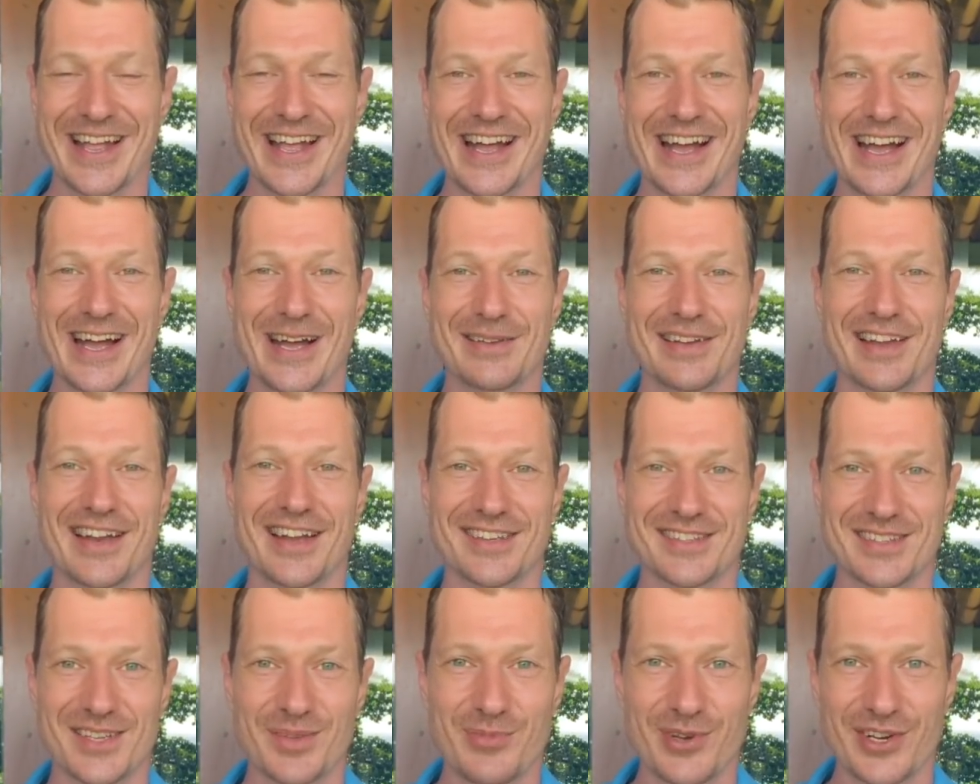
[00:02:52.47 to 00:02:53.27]
äh, dann
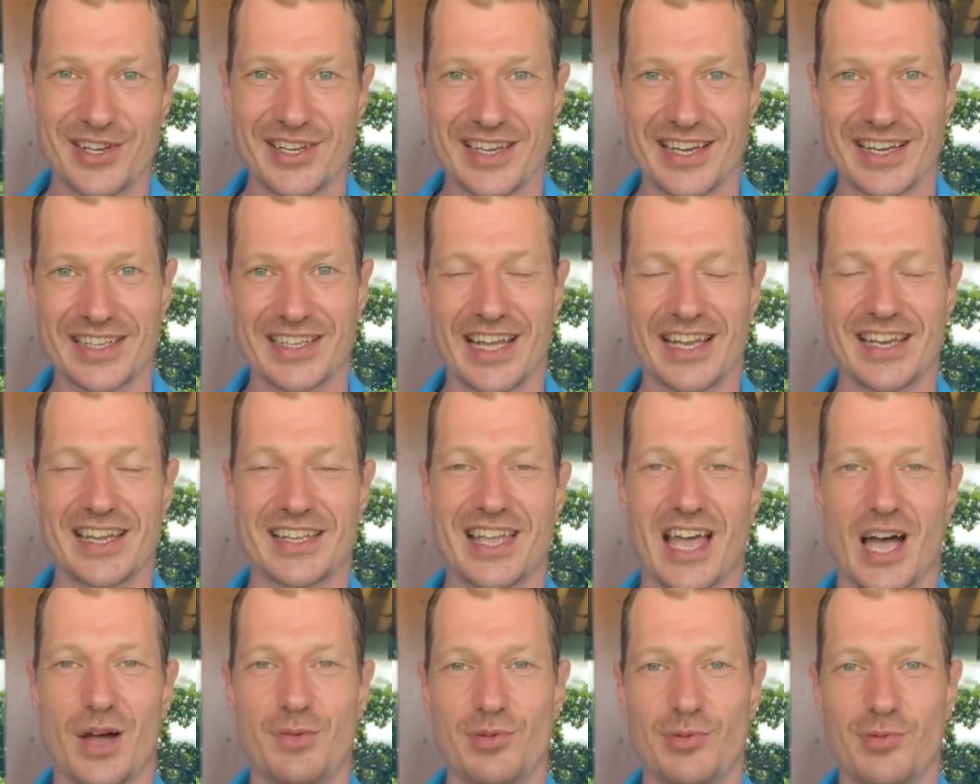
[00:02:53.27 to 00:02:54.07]
hast du die Möglichkeit, deine
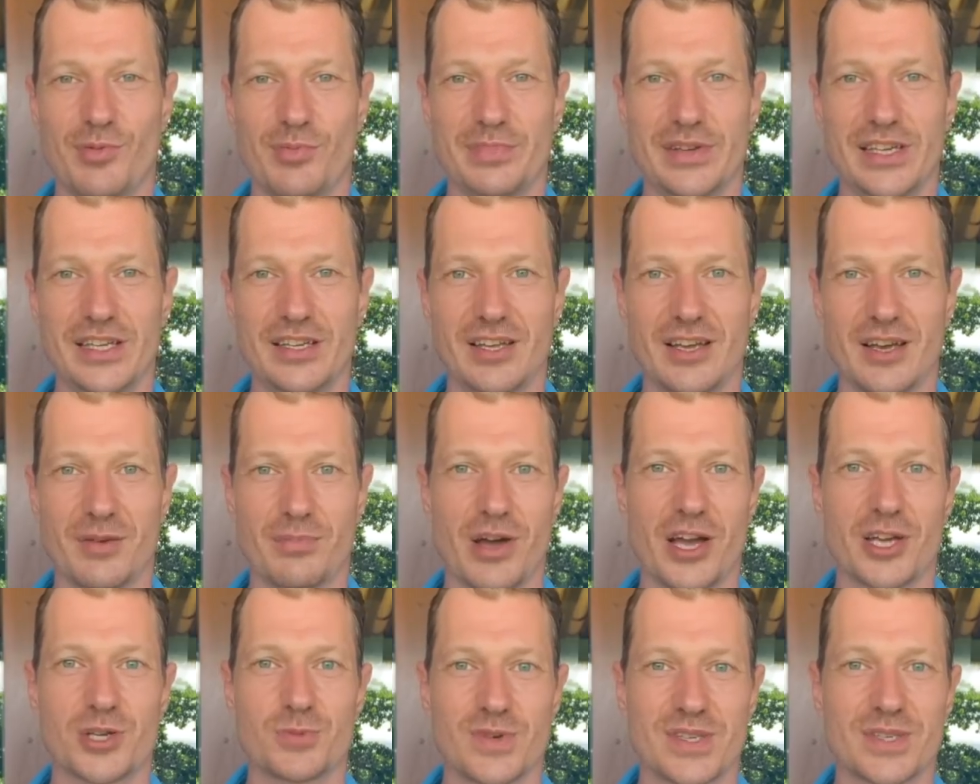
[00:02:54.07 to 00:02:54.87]
Traumimmobilie
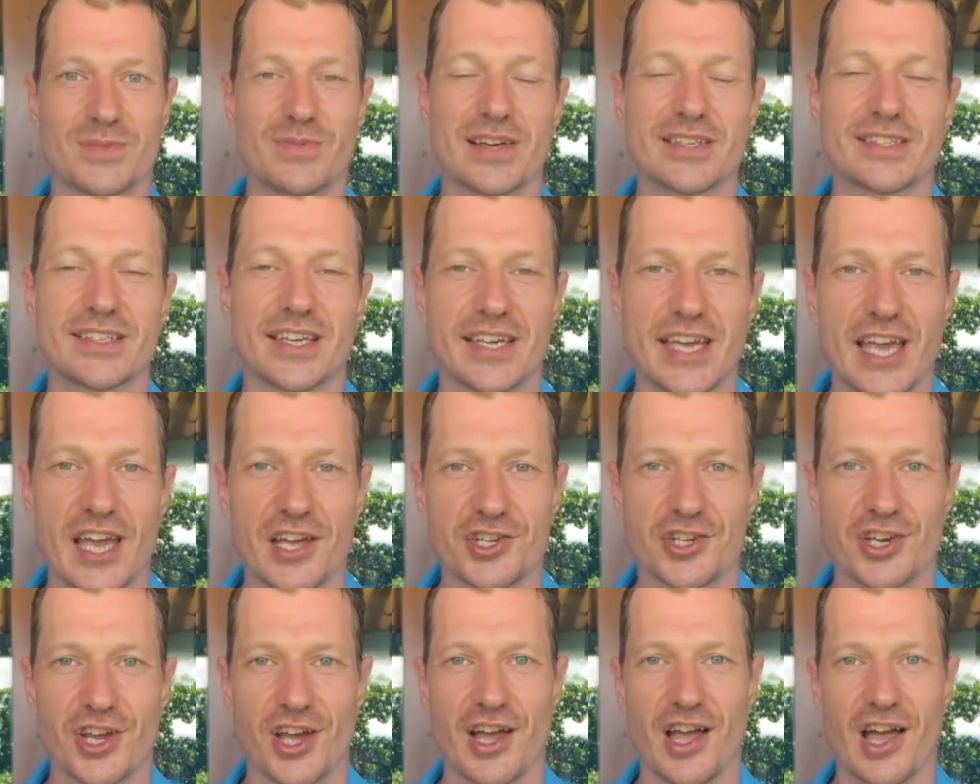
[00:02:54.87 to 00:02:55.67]
beispielsweise
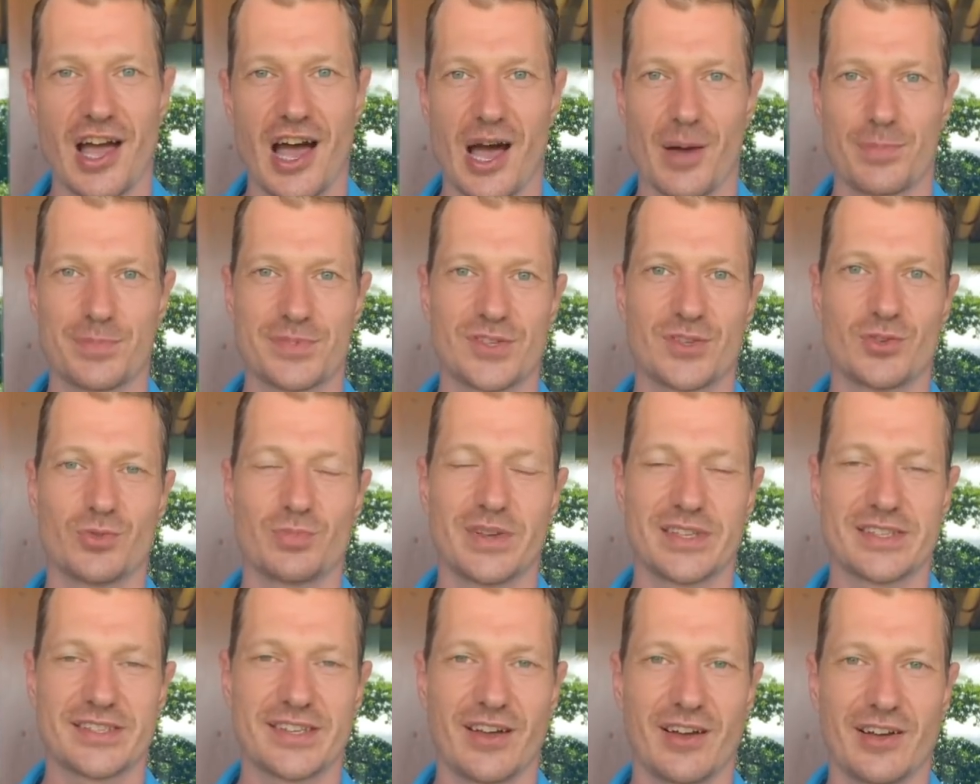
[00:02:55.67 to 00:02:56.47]
Cash
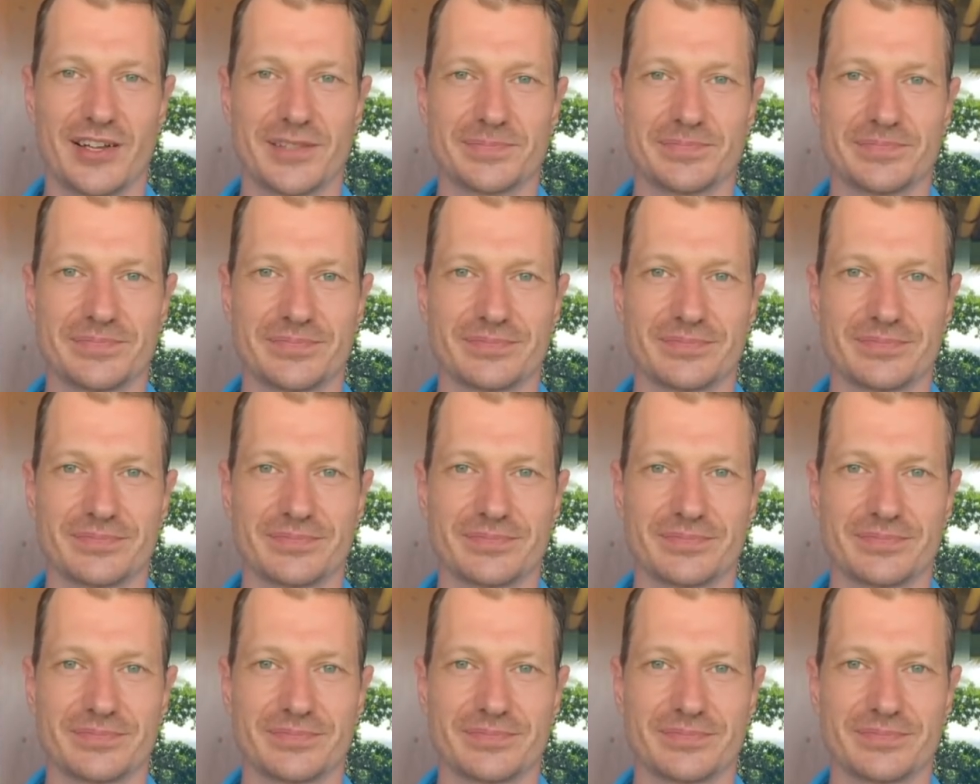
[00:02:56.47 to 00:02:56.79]
abzubezahlen.